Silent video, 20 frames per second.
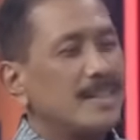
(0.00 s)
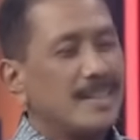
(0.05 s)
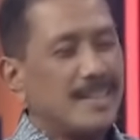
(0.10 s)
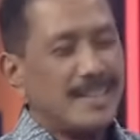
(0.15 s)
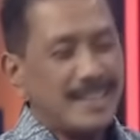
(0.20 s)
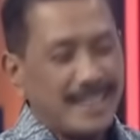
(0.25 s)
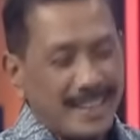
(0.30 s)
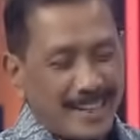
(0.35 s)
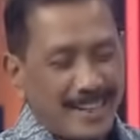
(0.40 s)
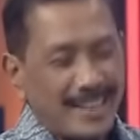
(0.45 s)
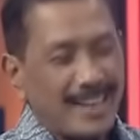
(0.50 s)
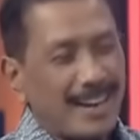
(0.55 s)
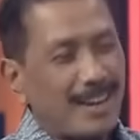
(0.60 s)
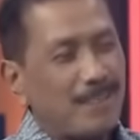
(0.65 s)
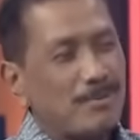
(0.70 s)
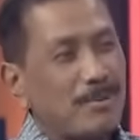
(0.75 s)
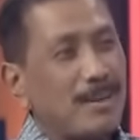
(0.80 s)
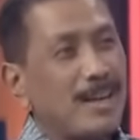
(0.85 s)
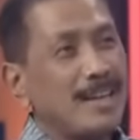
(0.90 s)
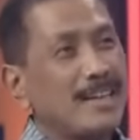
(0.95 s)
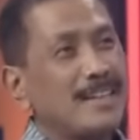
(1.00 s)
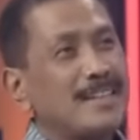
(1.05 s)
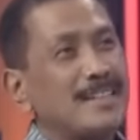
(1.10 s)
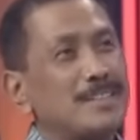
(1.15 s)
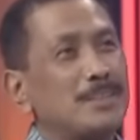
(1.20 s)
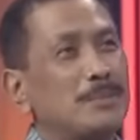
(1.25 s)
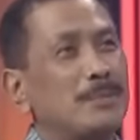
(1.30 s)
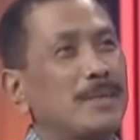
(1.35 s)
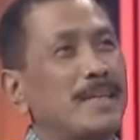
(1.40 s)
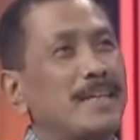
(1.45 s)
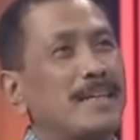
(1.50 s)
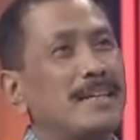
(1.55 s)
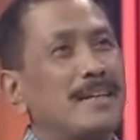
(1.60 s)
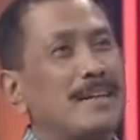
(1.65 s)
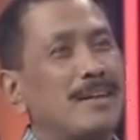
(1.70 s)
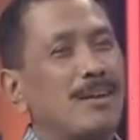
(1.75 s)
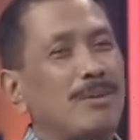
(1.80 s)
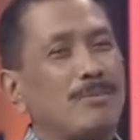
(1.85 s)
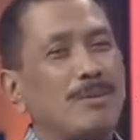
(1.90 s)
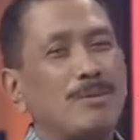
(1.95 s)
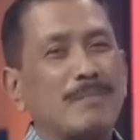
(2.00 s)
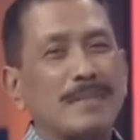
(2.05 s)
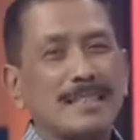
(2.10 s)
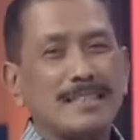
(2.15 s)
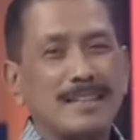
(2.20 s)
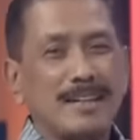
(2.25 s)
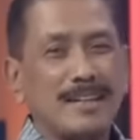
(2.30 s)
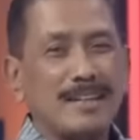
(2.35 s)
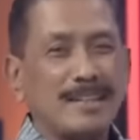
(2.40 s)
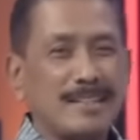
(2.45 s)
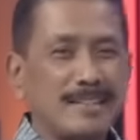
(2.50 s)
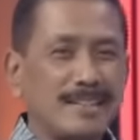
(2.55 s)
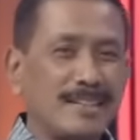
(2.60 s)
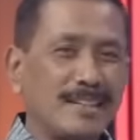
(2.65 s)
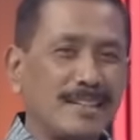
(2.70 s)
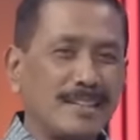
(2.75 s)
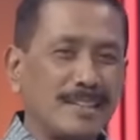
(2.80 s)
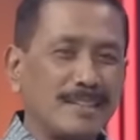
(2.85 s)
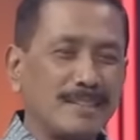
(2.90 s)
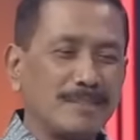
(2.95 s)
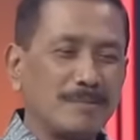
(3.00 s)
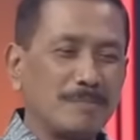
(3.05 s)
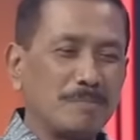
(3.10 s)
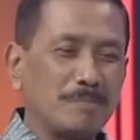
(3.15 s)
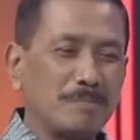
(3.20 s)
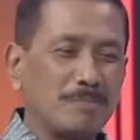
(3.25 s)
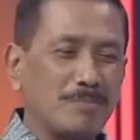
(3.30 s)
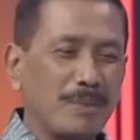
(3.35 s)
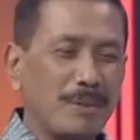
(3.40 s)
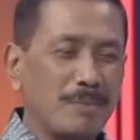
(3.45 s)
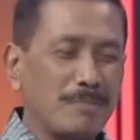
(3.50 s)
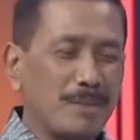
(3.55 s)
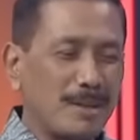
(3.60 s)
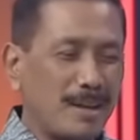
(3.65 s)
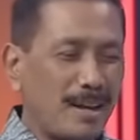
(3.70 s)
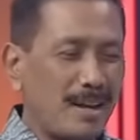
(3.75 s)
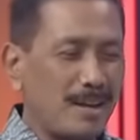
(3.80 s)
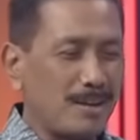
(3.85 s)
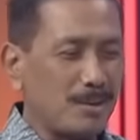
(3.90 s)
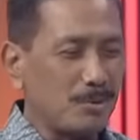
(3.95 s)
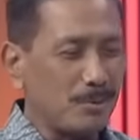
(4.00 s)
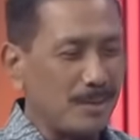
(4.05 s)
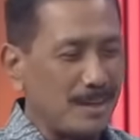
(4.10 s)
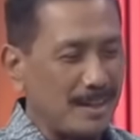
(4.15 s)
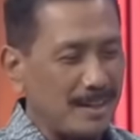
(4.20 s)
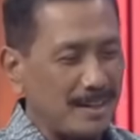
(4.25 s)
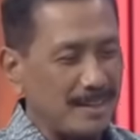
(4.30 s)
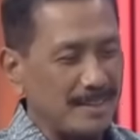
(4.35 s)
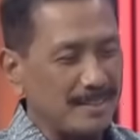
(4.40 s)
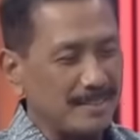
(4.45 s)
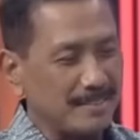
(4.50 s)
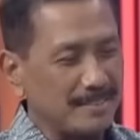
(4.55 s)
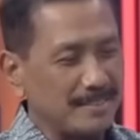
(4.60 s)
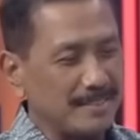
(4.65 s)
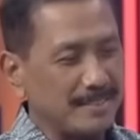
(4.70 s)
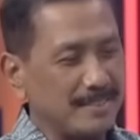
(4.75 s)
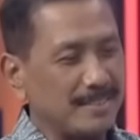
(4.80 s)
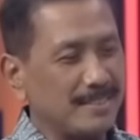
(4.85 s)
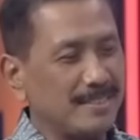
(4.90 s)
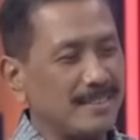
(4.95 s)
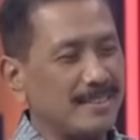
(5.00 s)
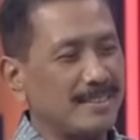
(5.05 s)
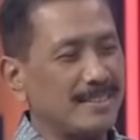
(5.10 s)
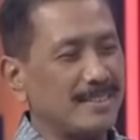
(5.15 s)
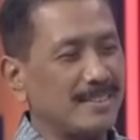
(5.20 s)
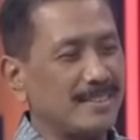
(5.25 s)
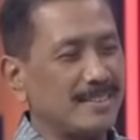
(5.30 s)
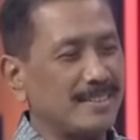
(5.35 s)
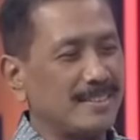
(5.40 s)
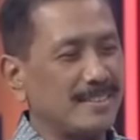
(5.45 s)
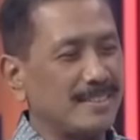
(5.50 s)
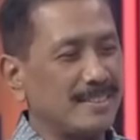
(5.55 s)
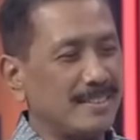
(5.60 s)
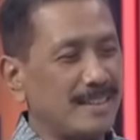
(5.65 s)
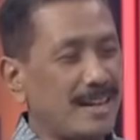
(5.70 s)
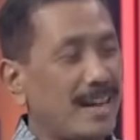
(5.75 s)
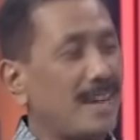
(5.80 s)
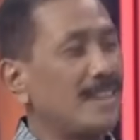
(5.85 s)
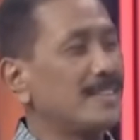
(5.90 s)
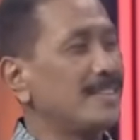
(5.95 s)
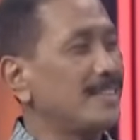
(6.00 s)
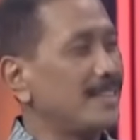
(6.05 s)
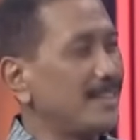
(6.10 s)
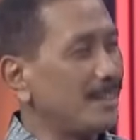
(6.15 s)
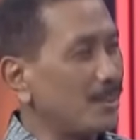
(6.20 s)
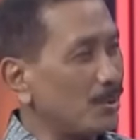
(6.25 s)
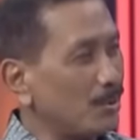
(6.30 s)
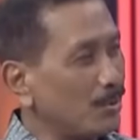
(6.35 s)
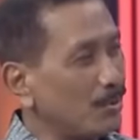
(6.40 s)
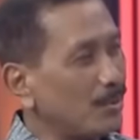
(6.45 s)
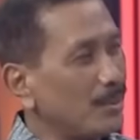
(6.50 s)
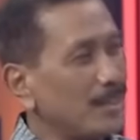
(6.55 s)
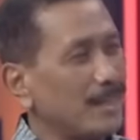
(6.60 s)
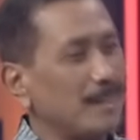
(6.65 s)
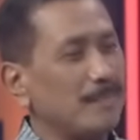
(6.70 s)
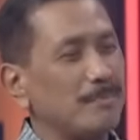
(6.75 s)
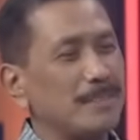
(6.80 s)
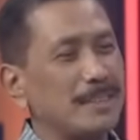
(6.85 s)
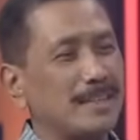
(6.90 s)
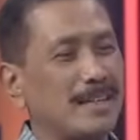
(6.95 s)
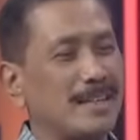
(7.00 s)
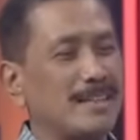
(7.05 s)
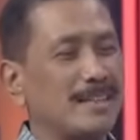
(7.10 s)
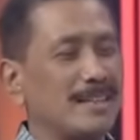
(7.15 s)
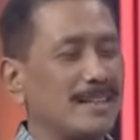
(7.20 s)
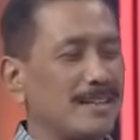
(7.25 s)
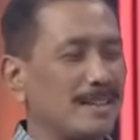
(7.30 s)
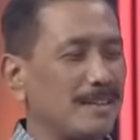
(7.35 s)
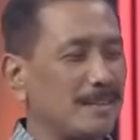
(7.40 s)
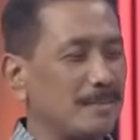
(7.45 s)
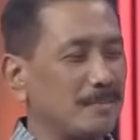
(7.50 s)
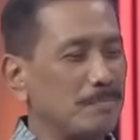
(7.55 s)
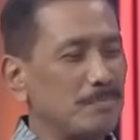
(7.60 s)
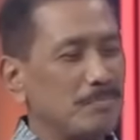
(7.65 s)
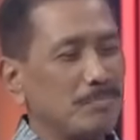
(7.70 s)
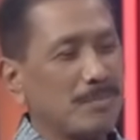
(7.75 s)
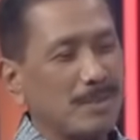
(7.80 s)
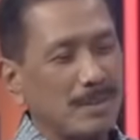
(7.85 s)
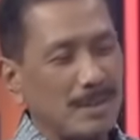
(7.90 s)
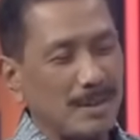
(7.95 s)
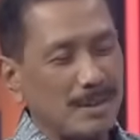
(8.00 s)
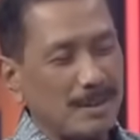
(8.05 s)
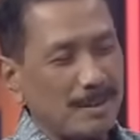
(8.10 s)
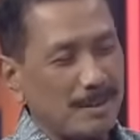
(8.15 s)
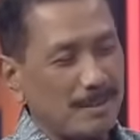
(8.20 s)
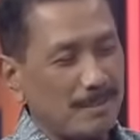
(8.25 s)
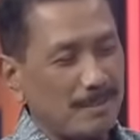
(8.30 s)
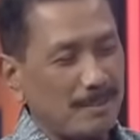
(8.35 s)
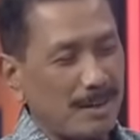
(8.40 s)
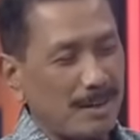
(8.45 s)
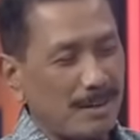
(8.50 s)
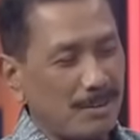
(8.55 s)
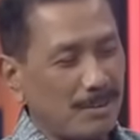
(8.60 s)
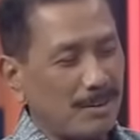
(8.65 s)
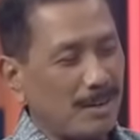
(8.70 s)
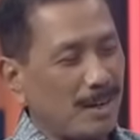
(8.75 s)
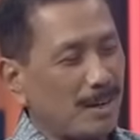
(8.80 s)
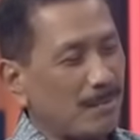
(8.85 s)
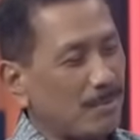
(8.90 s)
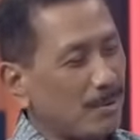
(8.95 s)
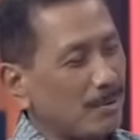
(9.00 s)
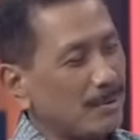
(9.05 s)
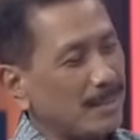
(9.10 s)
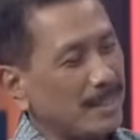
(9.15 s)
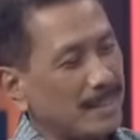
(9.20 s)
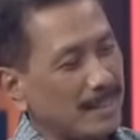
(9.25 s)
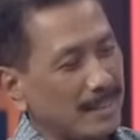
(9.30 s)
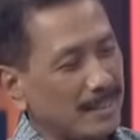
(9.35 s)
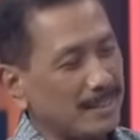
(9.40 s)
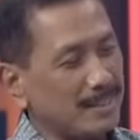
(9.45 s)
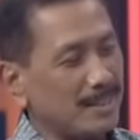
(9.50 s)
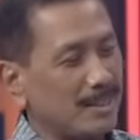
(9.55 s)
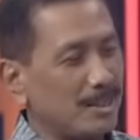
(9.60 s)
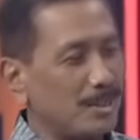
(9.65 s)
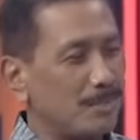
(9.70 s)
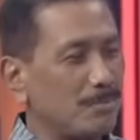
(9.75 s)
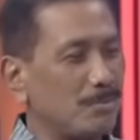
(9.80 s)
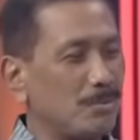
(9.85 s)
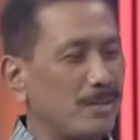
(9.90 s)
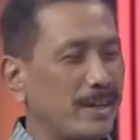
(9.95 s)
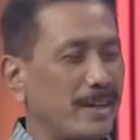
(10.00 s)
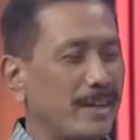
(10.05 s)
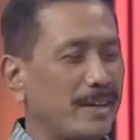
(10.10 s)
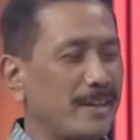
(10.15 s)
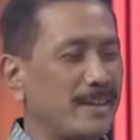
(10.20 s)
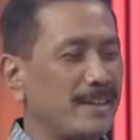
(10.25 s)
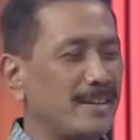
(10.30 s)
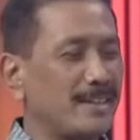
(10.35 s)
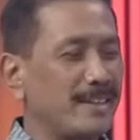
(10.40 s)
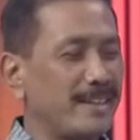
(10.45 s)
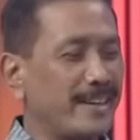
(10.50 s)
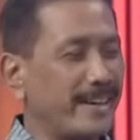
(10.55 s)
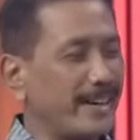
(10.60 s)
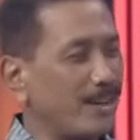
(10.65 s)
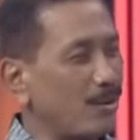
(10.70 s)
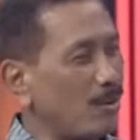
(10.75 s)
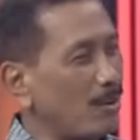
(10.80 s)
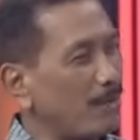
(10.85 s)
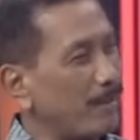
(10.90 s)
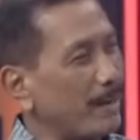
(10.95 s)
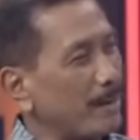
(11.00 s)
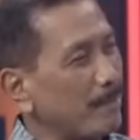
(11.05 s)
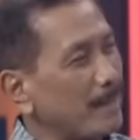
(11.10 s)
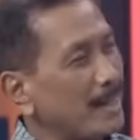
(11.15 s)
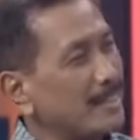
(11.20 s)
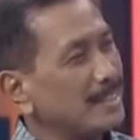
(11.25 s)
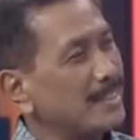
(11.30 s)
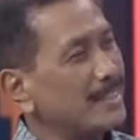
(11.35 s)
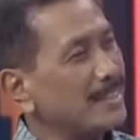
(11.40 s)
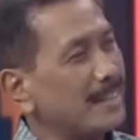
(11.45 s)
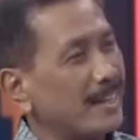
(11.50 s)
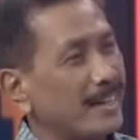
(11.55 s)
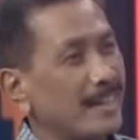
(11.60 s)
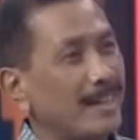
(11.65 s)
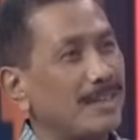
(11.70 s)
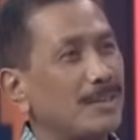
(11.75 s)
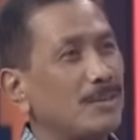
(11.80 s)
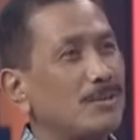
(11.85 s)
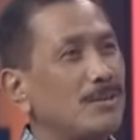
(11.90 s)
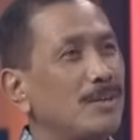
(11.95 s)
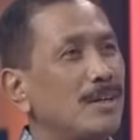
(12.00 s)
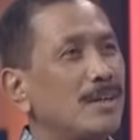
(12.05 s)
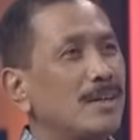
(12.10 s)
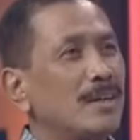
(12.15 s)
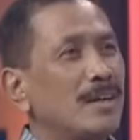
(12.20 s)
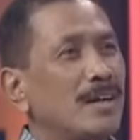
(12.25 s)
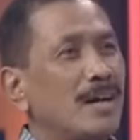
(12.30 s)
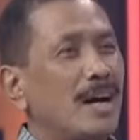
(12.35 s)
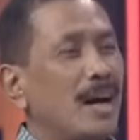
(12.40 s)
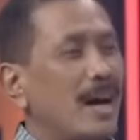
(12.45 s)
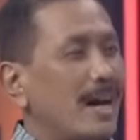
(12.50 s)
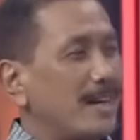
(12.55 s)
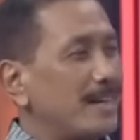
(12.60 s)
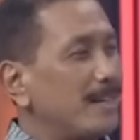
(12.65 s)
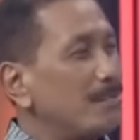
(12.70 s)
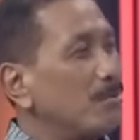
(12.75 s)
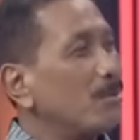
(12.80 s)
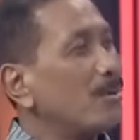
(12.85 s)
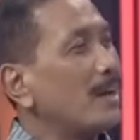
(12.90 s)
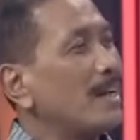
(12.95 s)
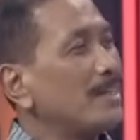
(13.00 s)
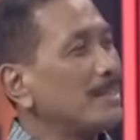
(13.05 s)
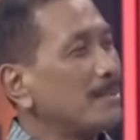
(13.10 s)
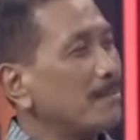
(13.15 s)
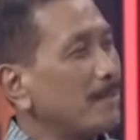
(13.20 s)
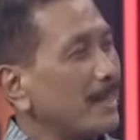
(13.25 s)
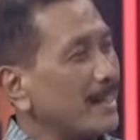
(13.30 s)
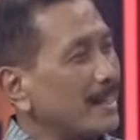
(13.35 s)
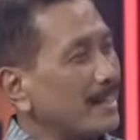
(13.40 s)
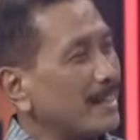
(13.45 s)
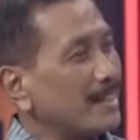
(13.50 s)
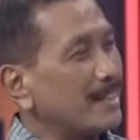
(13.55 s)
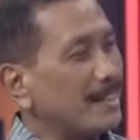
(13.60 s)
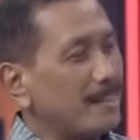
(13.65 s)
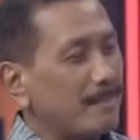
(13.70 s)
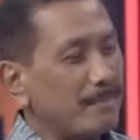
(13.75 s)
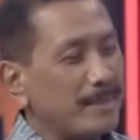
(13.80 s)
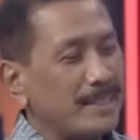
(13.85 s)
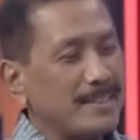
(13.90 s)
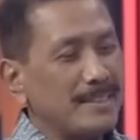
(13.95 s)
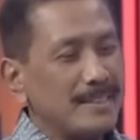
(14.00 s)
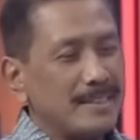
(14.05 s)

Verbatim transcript: Ya kalaupun ada sebagian kelompok masyarakat yang melakukan uh, aksi itu ya misalnya uh, melakukan protes atau mungkin ingin konfirmasi, saya kira itu hak demokrasi mereka. Tetapi